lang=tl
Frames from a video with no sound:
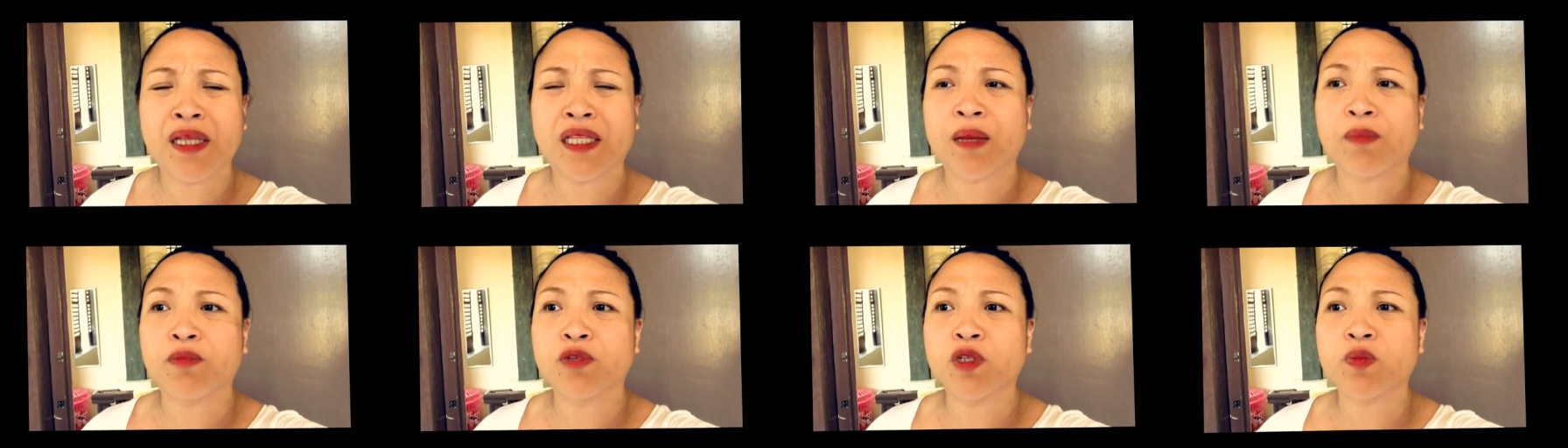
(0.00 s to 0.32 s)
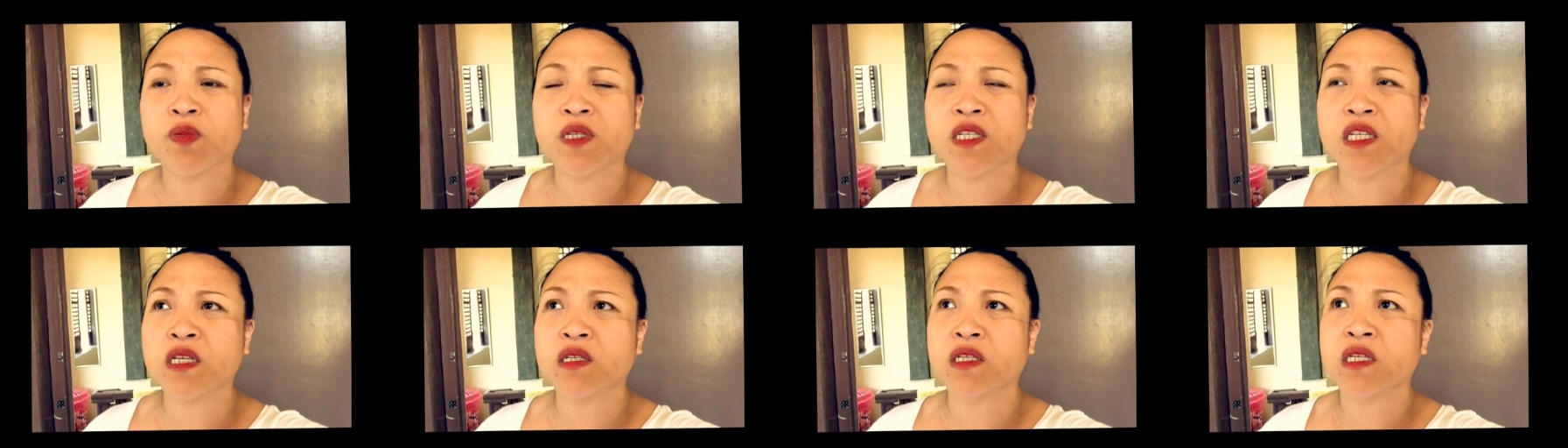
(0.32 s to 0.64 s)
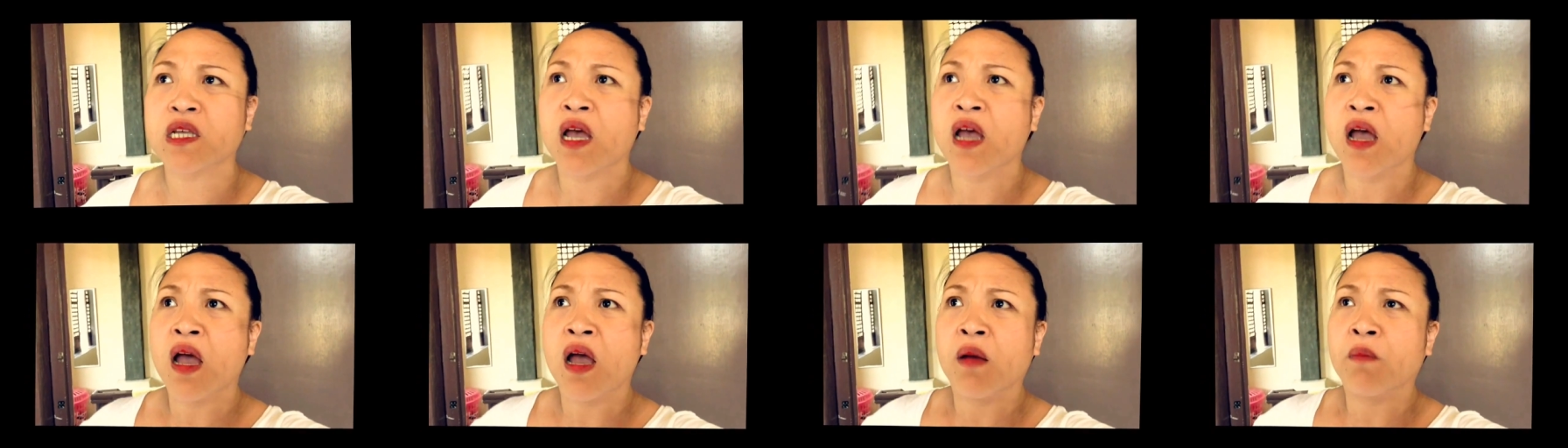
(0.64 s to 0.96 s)
Tapos beses,
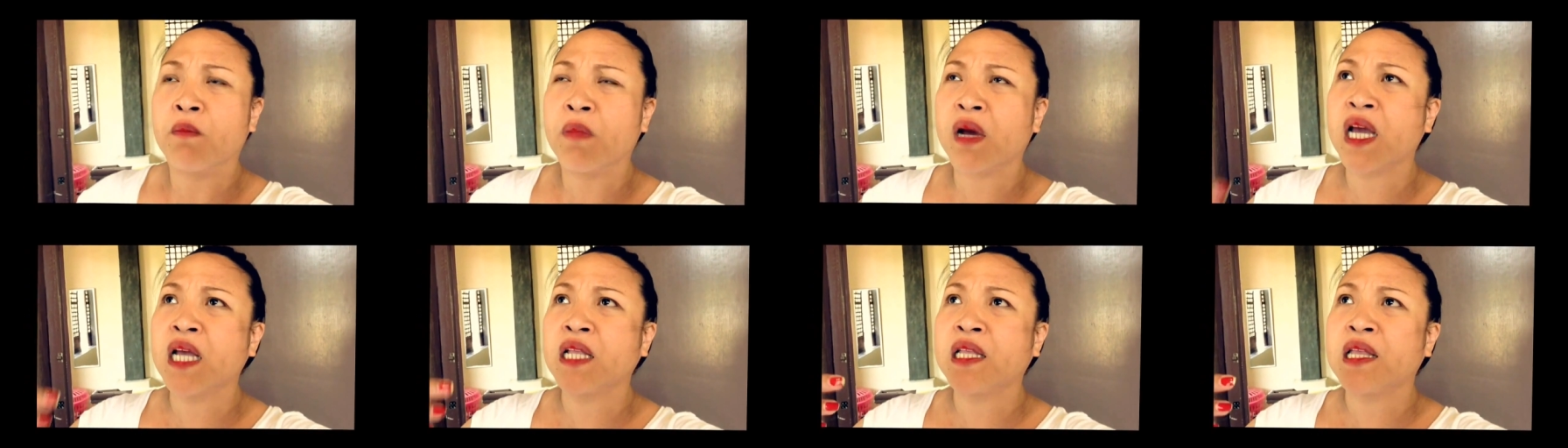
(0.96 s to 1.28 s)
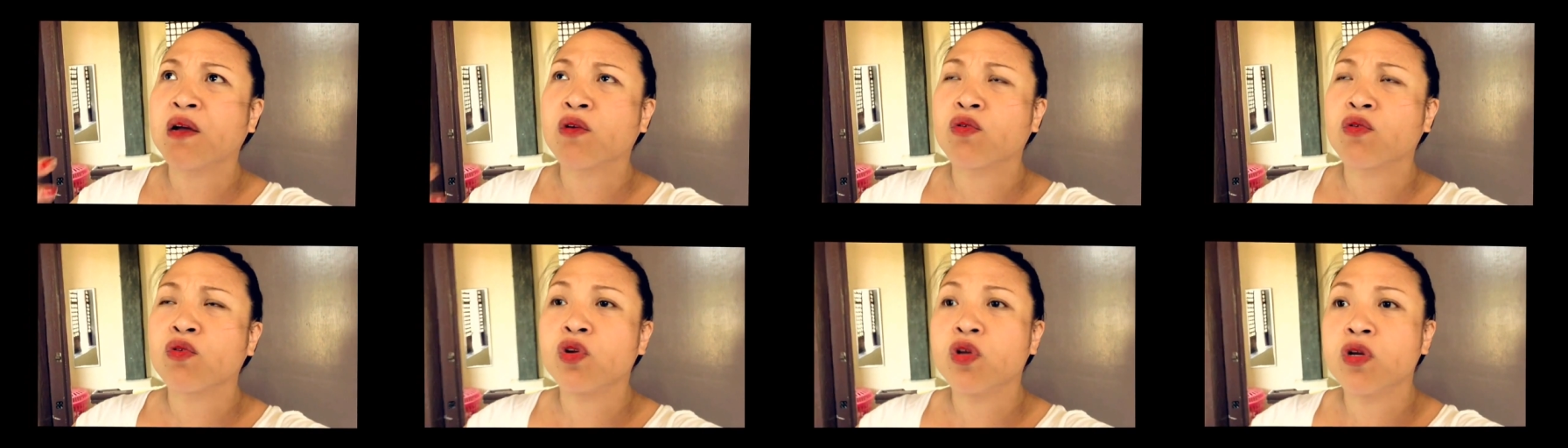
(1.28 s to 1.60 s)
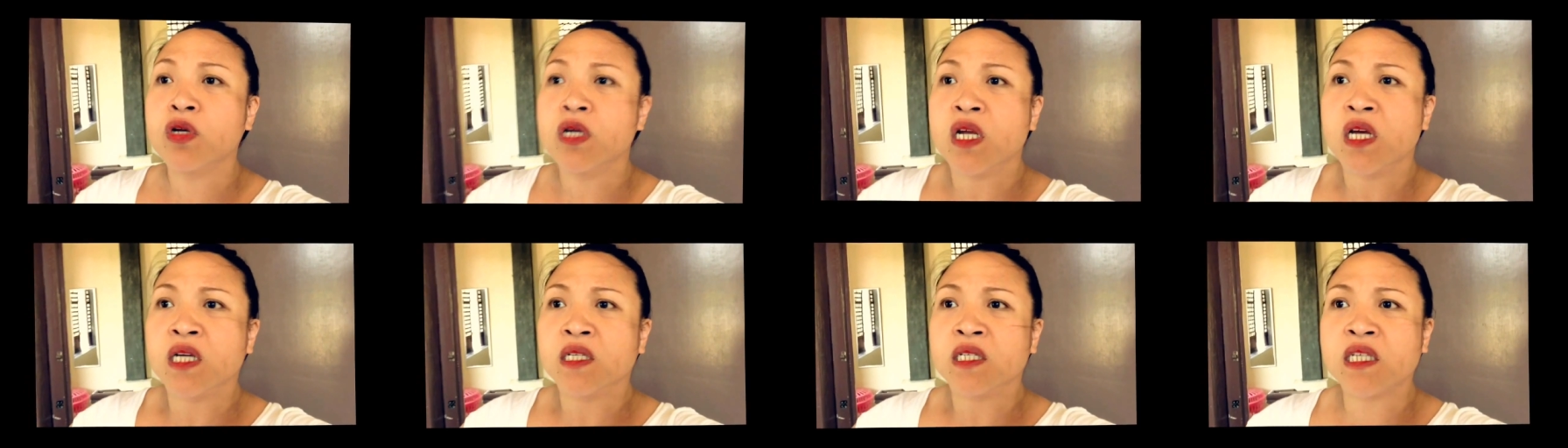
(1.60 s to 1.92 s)
makita ko doon,
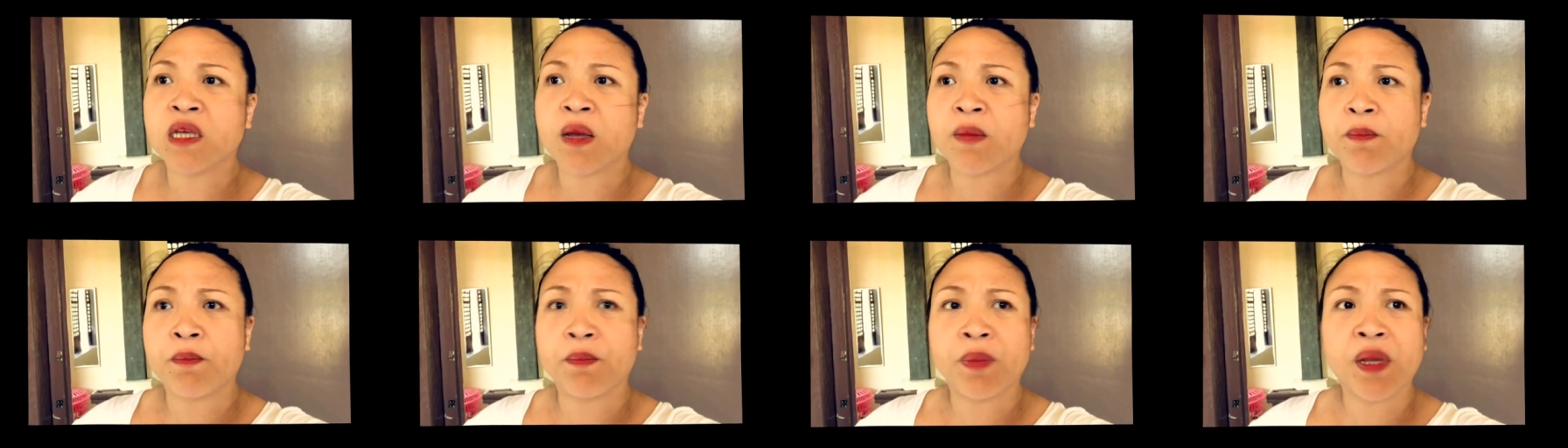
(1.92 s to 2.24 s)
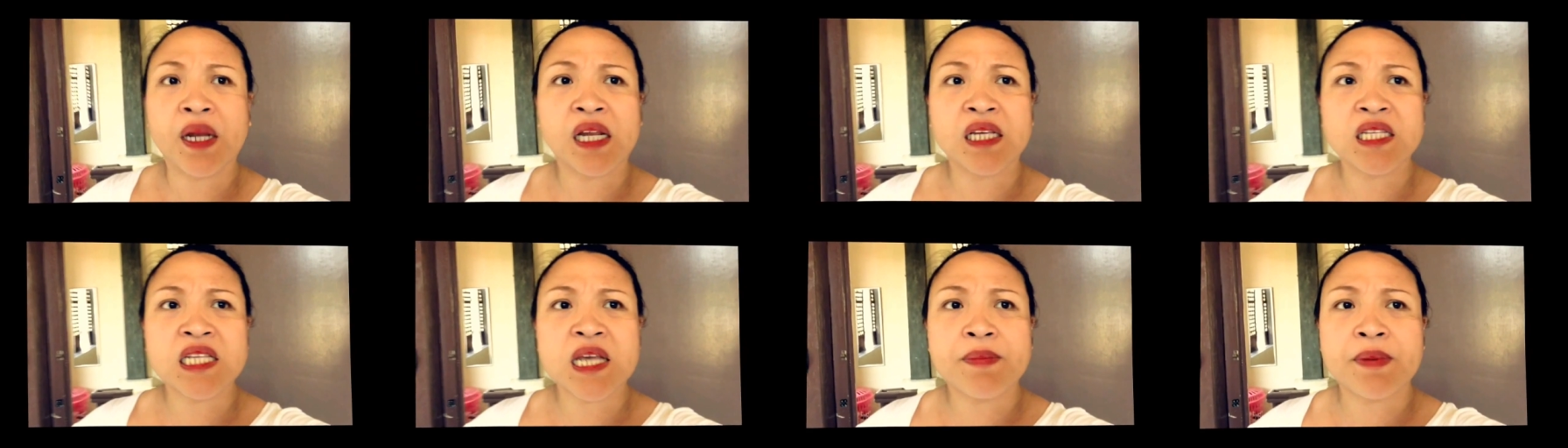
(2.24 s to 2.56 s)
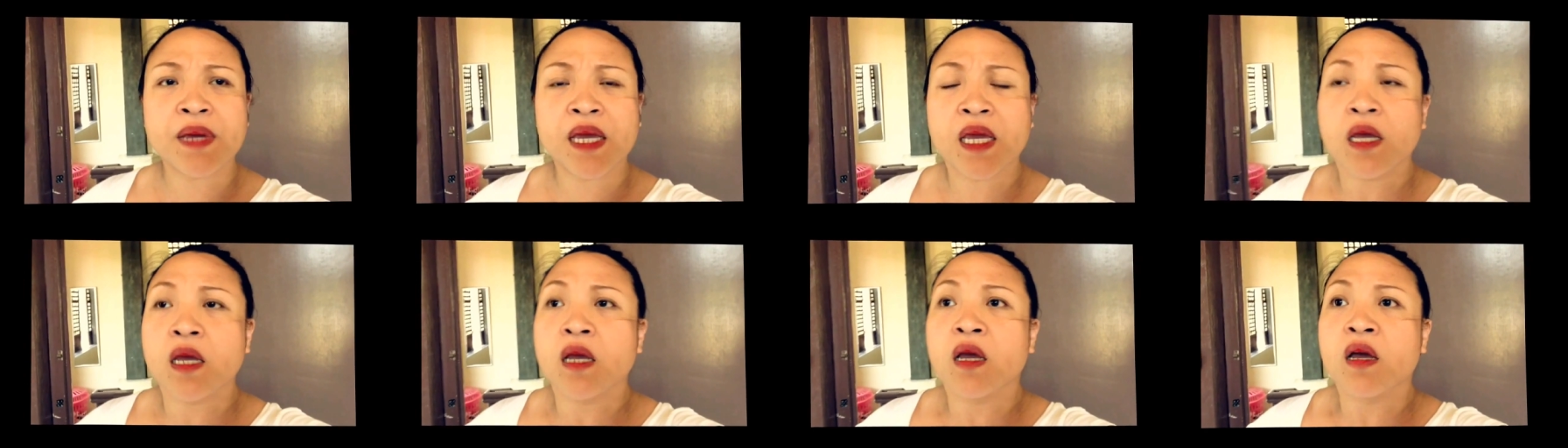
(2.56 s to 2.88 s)
sa, biglang sabi,